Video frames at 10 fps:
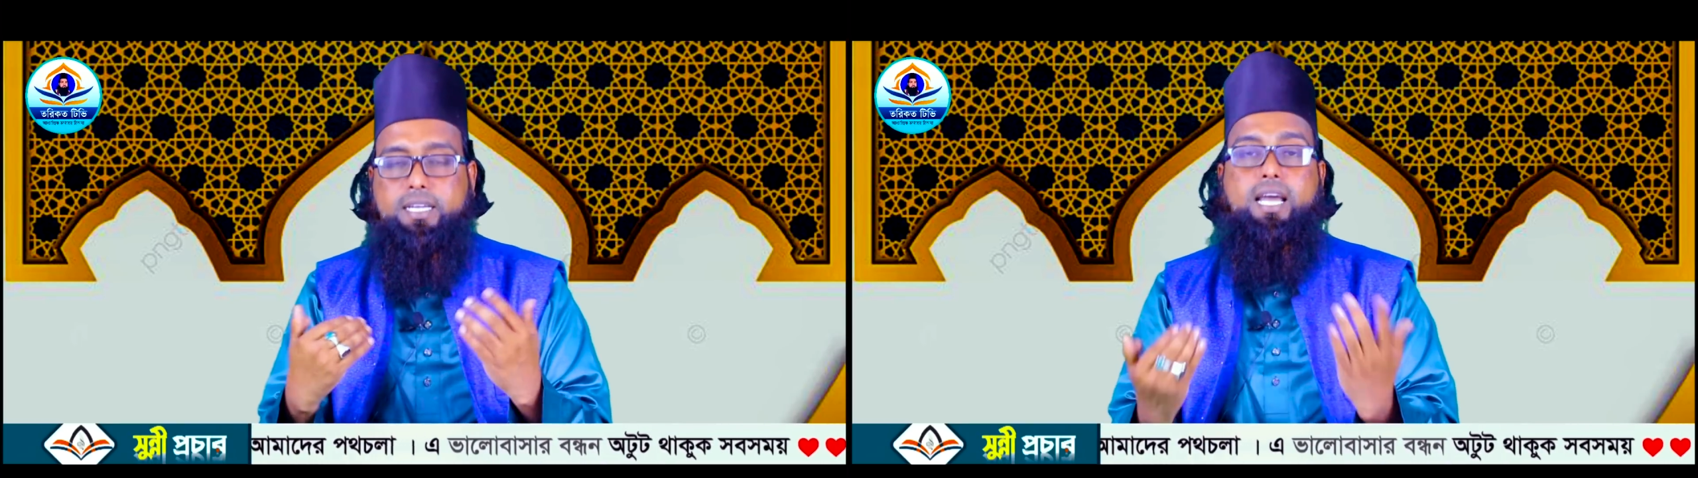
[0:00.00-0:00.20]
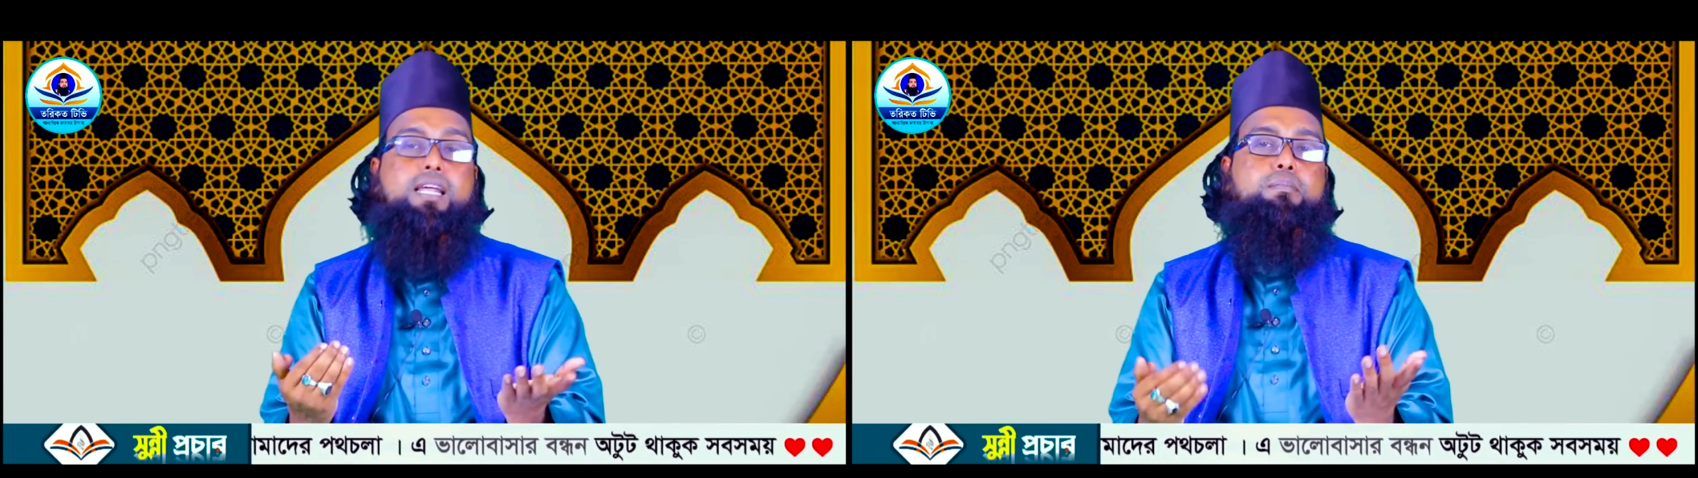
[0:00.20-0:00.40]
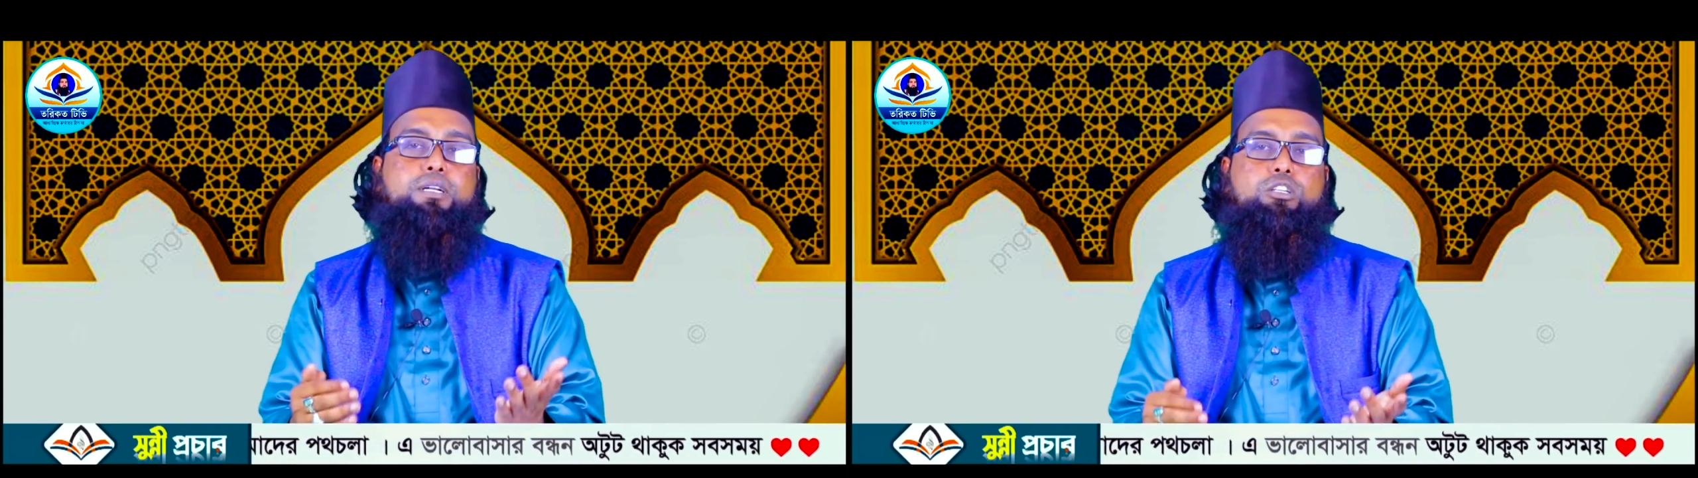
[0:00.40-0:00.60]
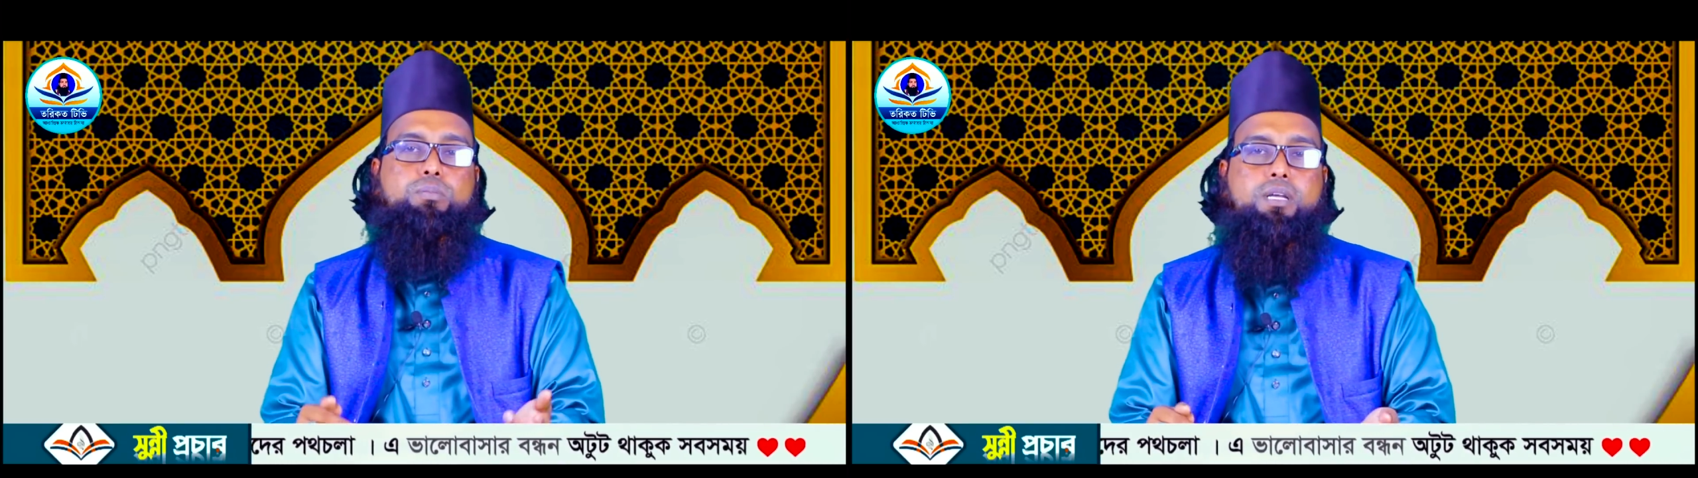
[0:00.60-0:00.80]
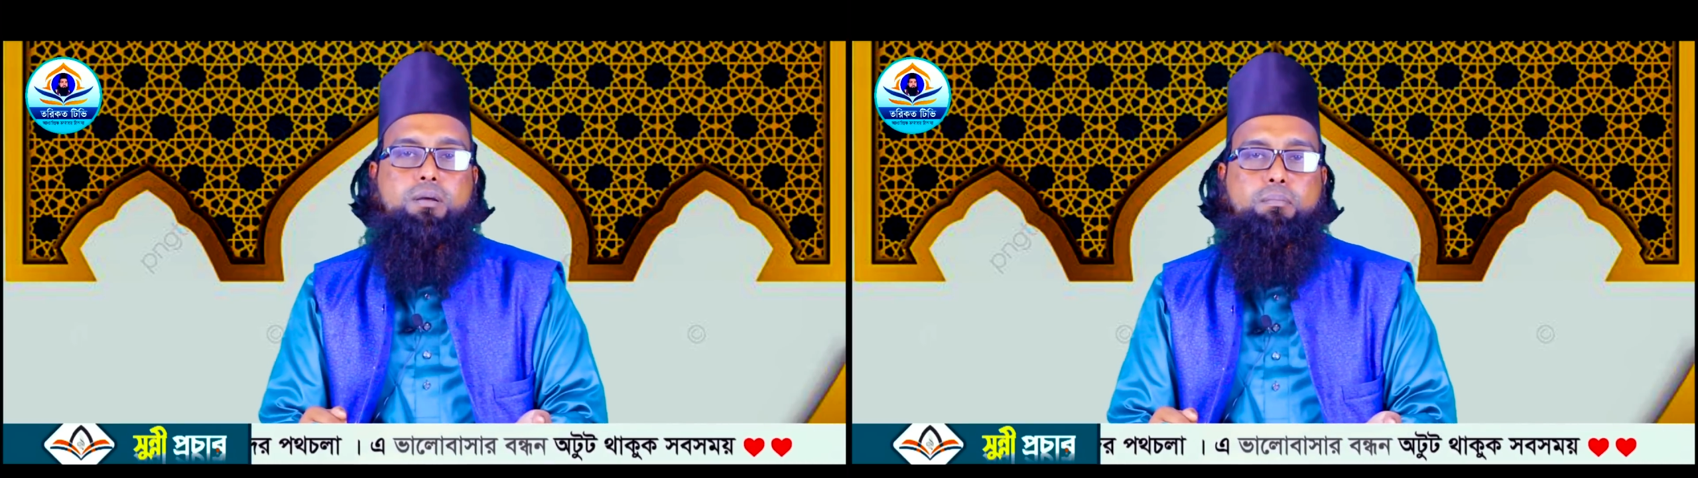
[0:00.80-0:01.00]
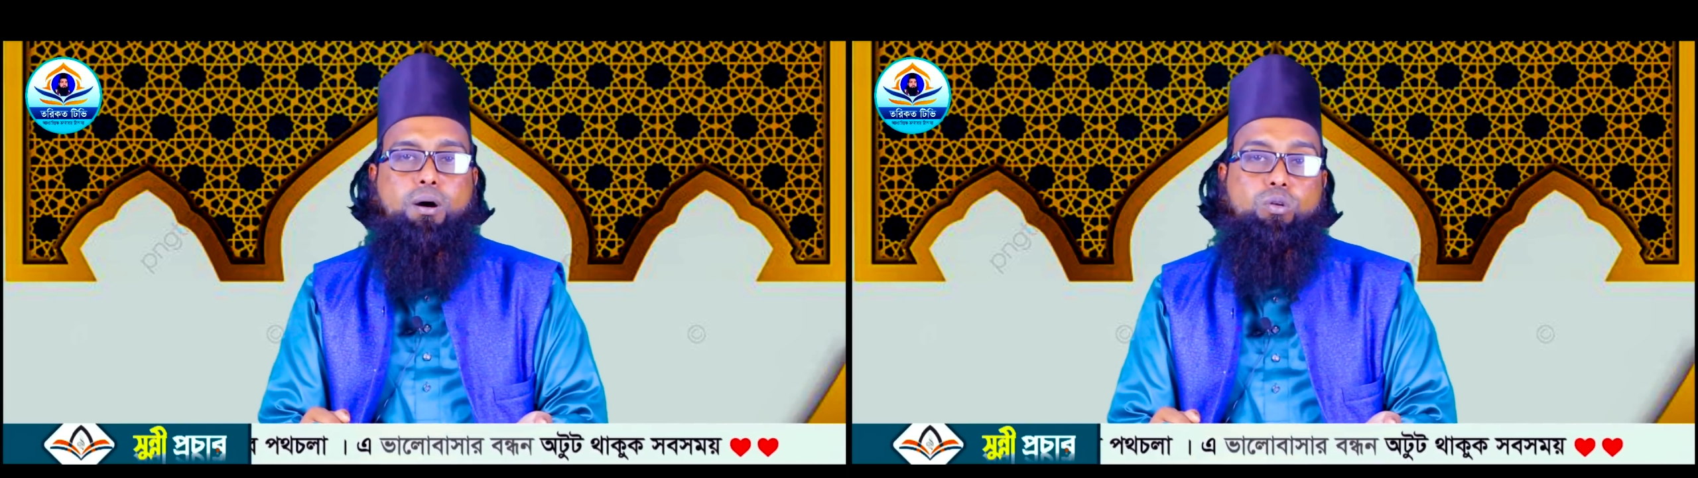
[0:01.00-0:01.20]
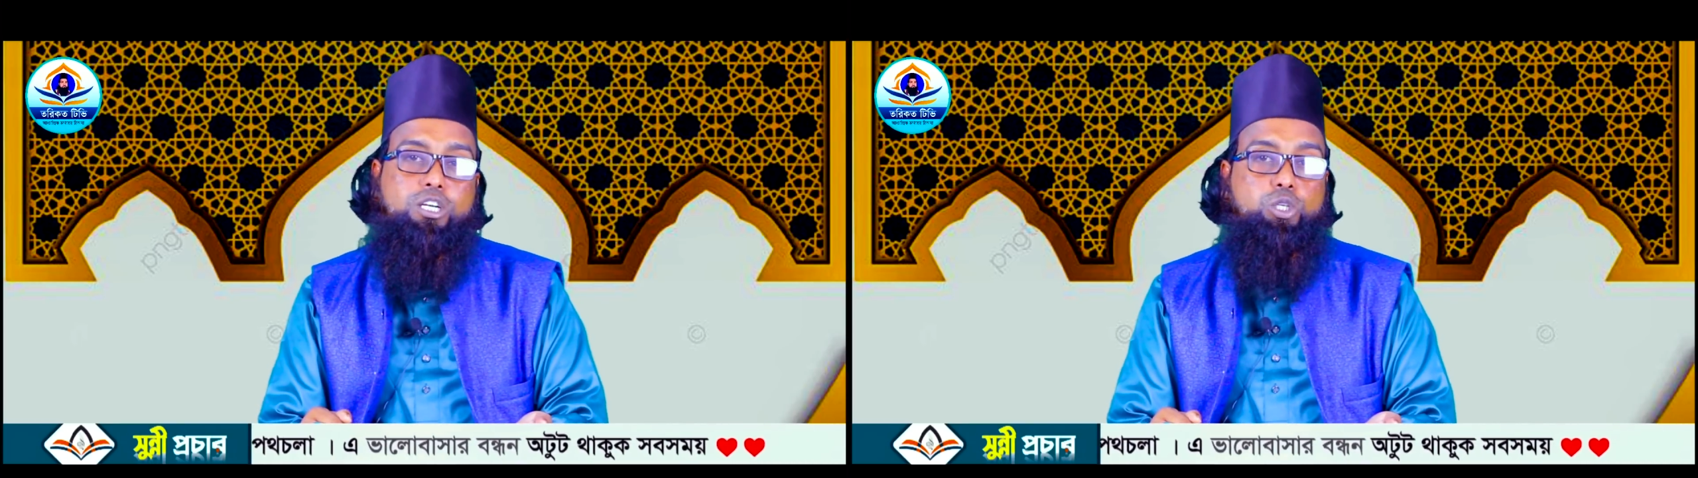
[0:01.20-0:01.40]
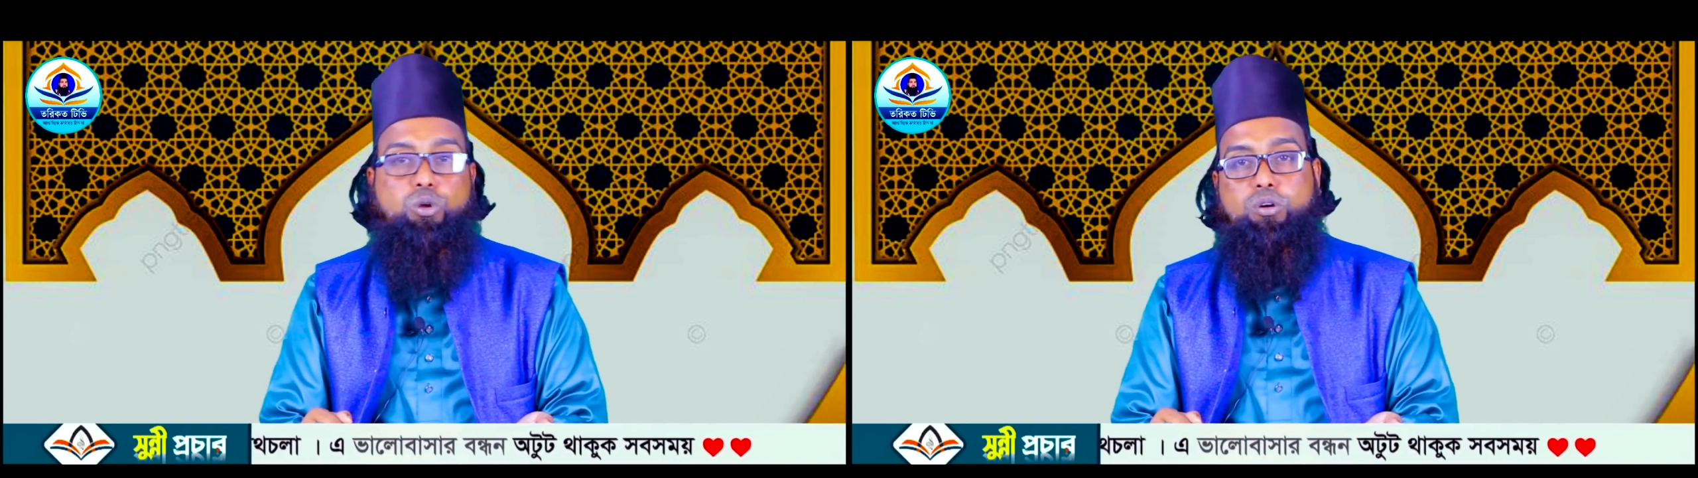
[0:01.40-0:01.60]
খেলের মাধ্যমে
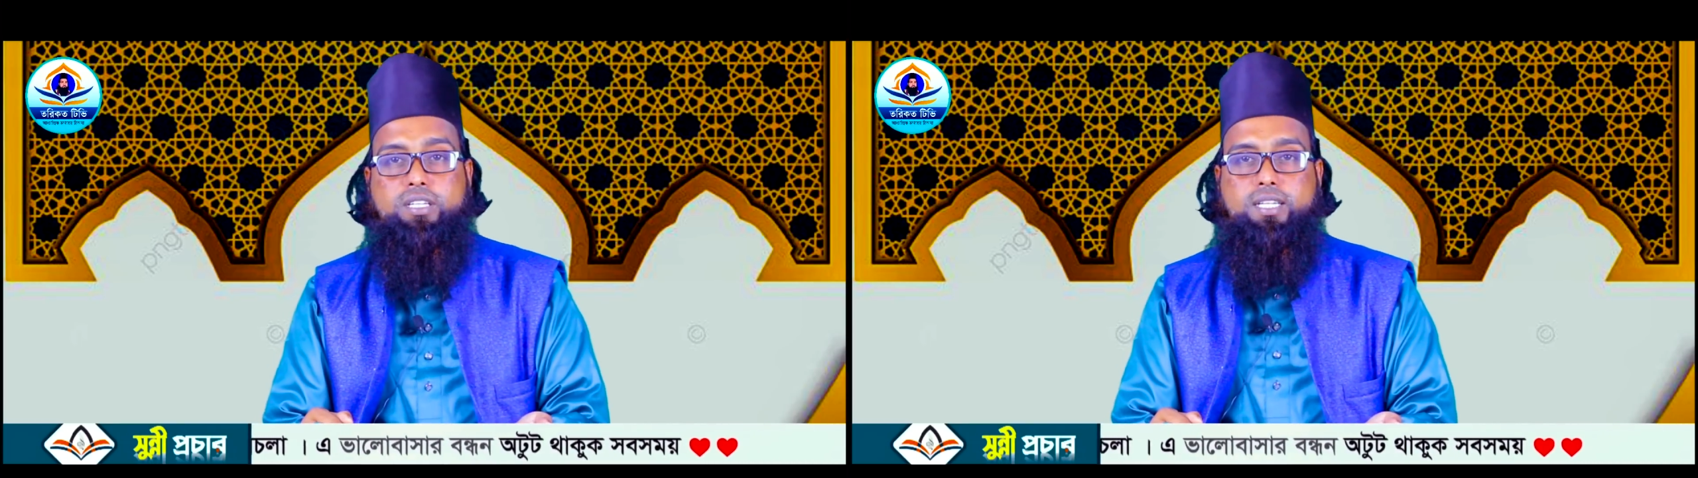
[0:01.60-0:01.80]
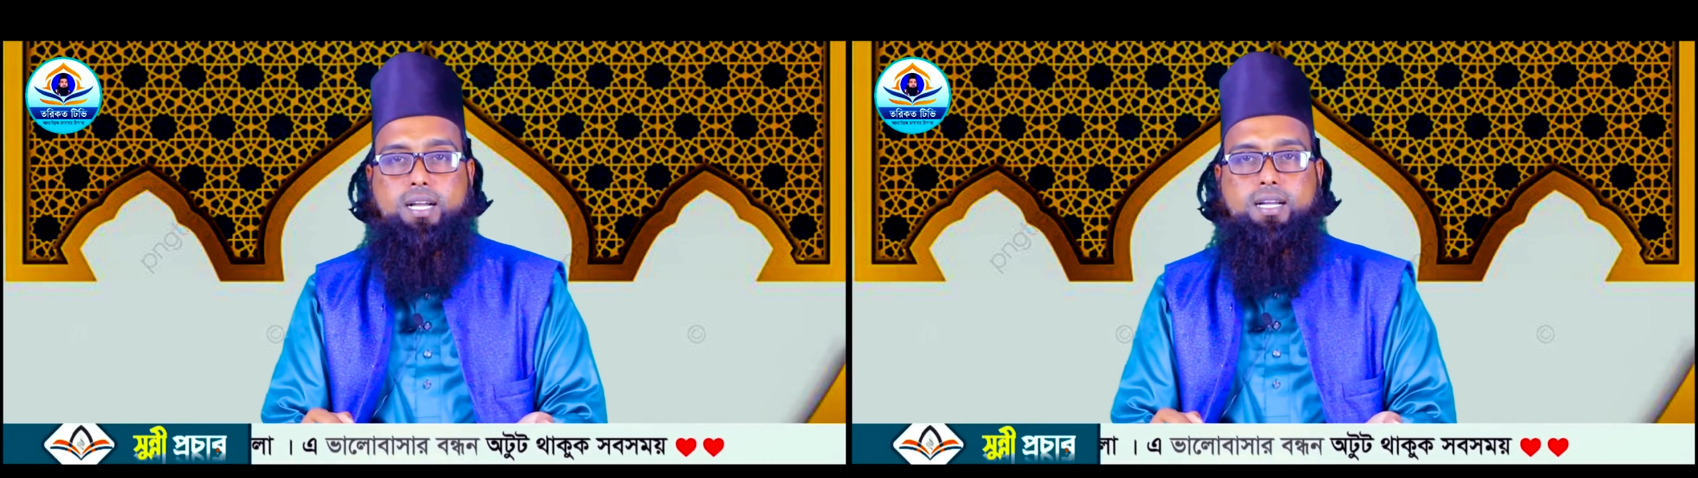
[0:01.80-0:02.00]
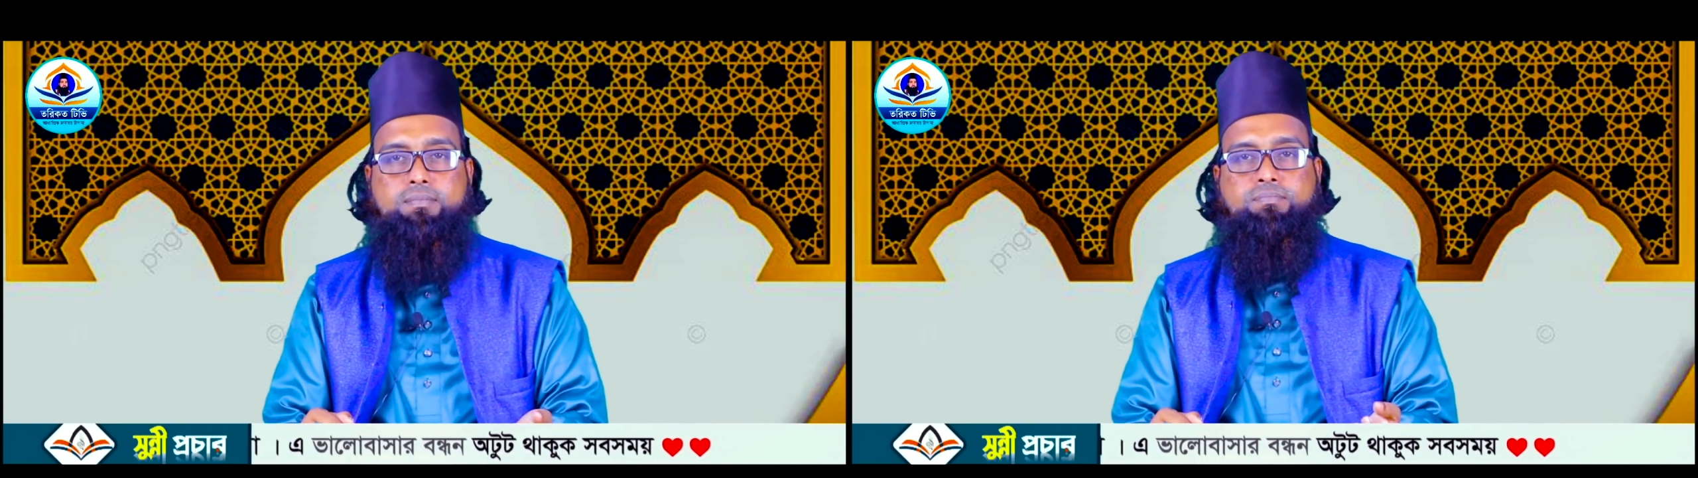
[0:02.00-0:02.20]
মাওলার স্মরণে থাকা